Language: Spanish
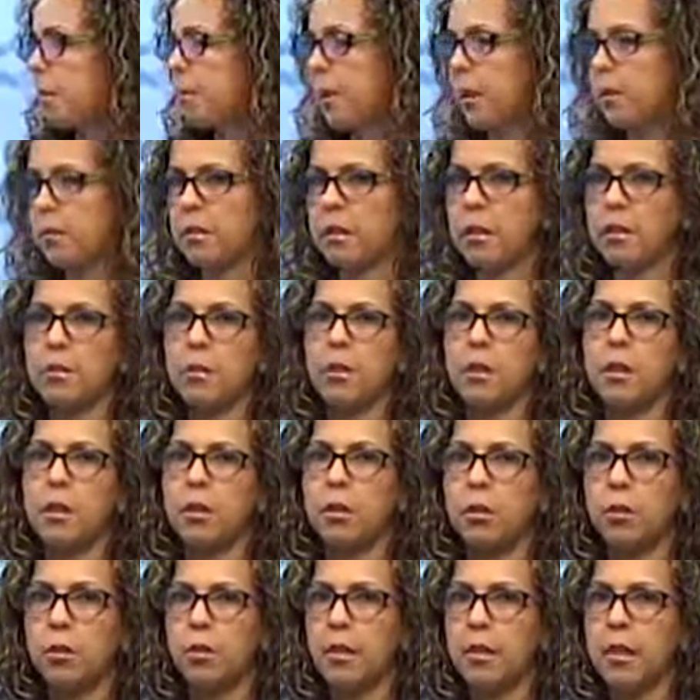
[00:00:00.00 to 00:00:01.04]
pausa, Joana, y
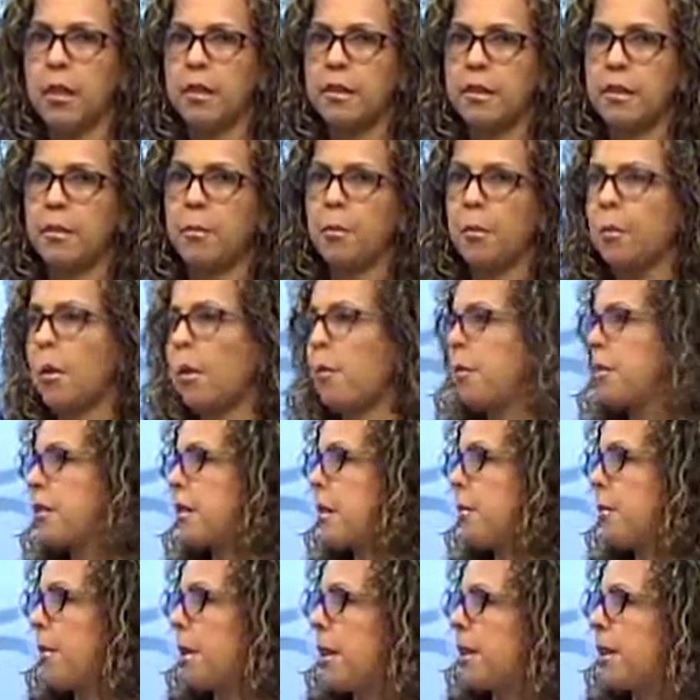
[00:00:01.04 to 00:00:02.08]
cuando regresemos vamos a
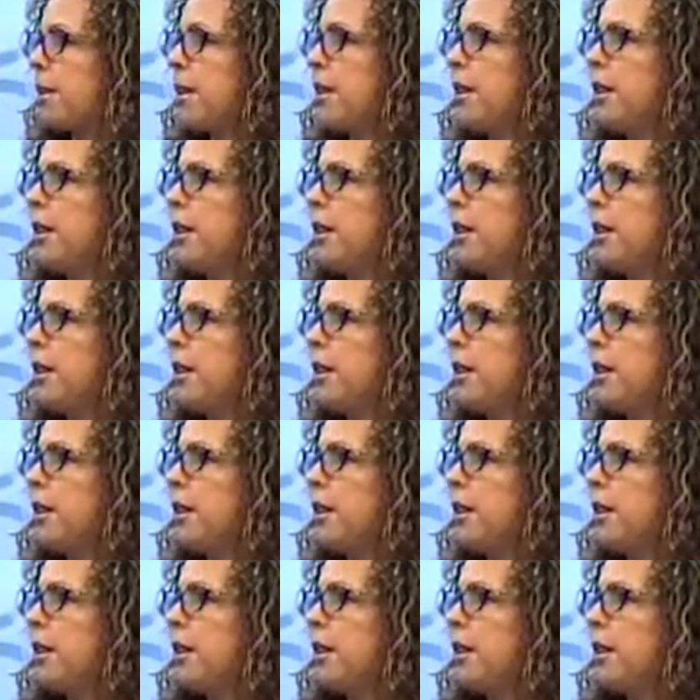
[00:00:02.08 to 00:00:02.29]
hablar